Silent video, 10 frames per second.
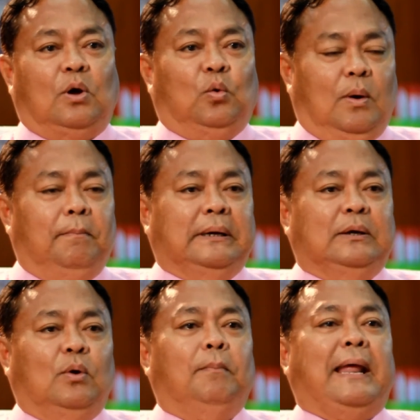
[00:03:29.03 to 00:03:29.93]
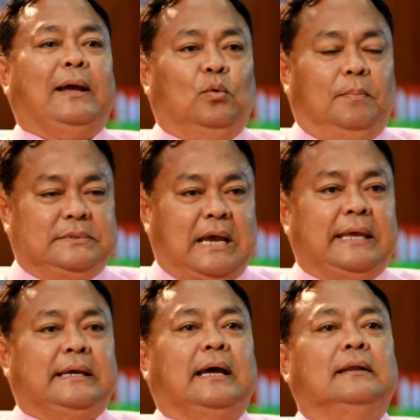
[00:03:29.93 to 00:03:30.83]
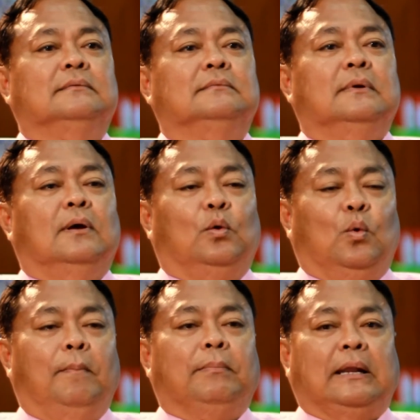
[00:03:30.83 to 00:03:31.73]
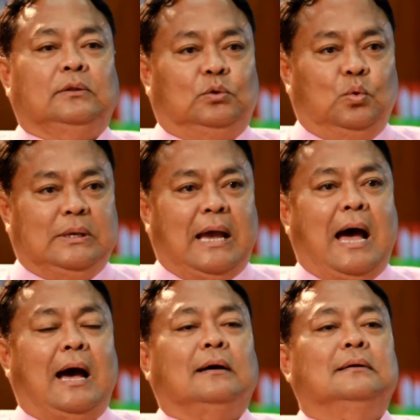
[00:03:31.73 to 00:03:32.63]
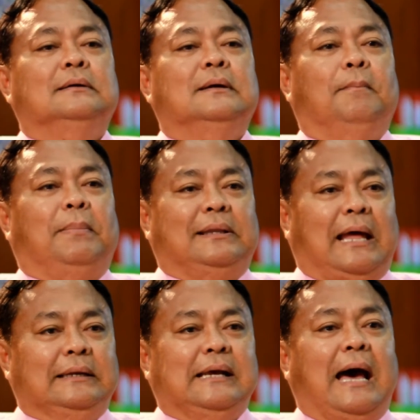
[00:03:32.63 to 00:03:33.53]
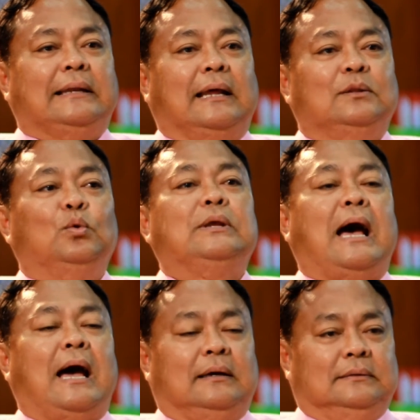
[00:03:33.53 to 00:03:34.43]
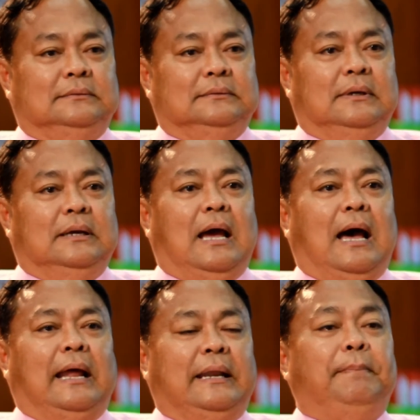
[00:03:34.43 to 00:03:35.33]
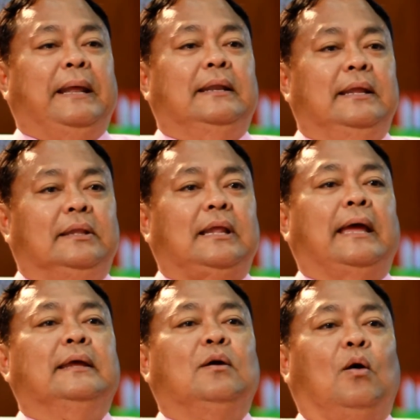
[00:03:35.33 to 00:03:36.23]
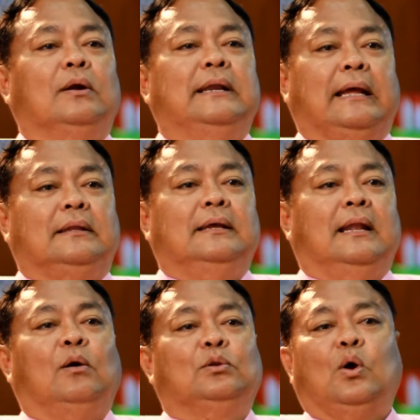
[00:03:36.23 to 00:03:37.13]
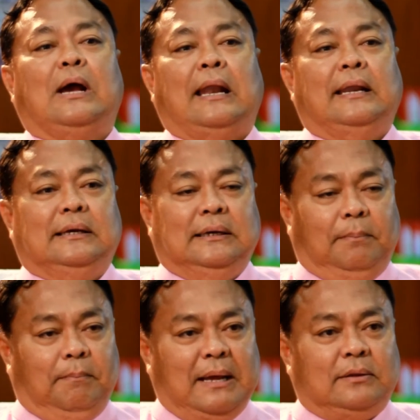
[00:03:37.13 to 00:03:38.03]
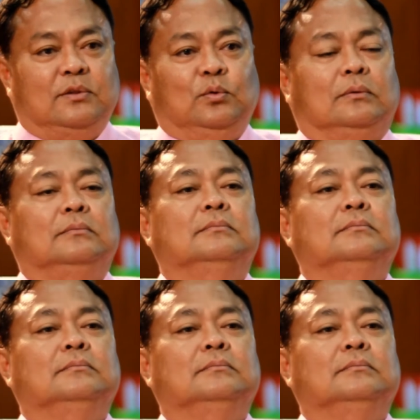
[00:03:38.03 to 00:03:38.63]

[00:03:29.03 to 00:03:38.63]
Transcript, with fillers: ต้องร่วมมือร่วมแรงร่วมใจกัน ร่วมกันทุกอย่างประสานงานกันทุกอย่าง อันนี้เป็นนิสัยของเด็กที่เราต้องการให้เกิดมากที่สุด